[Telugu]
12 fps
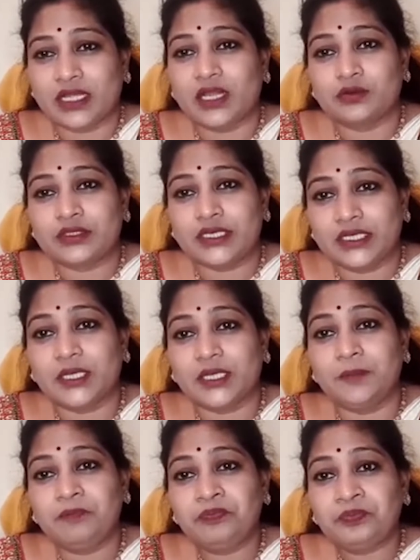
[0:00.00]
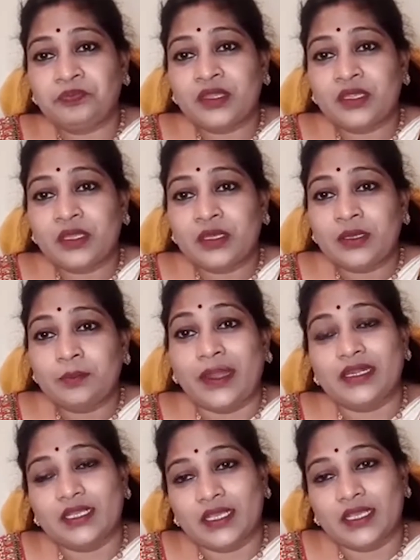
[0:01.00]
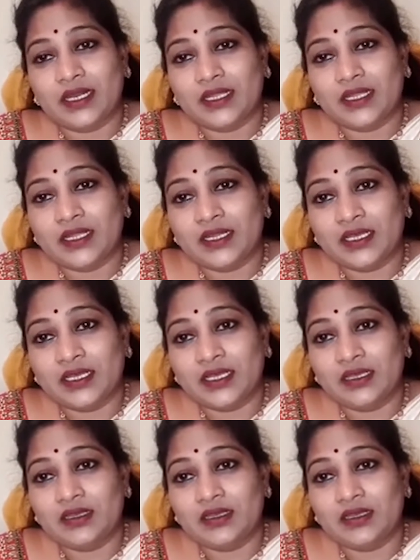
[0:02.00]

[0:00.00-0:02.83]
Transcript: కూడా ఎలా ఉందంటే బయటకు వెళ్ళేదానికి